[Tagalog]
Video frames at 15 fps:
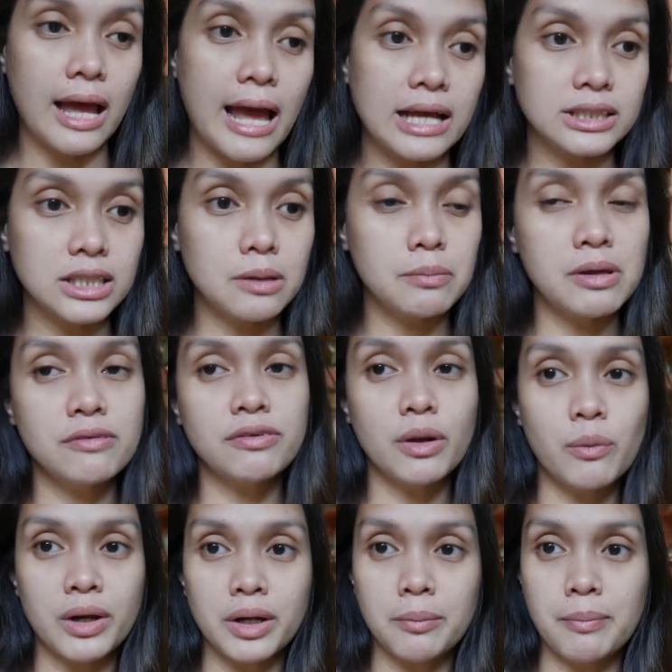asking me if I
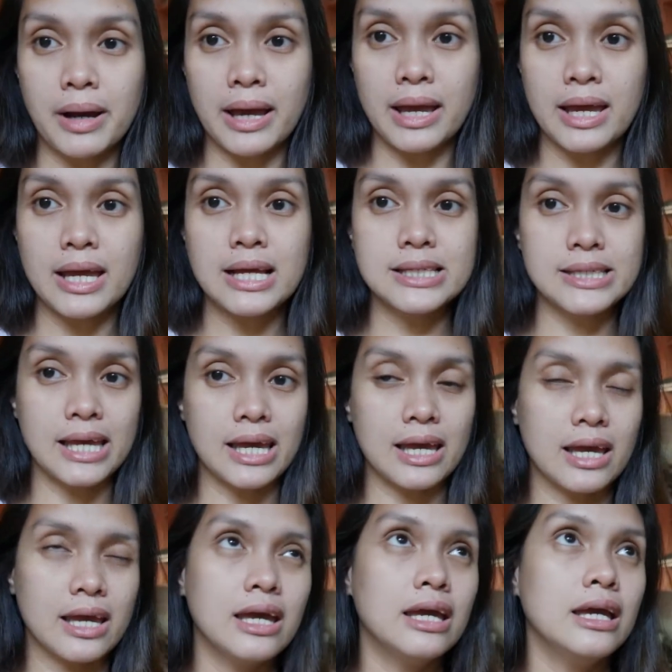wanna buy kasi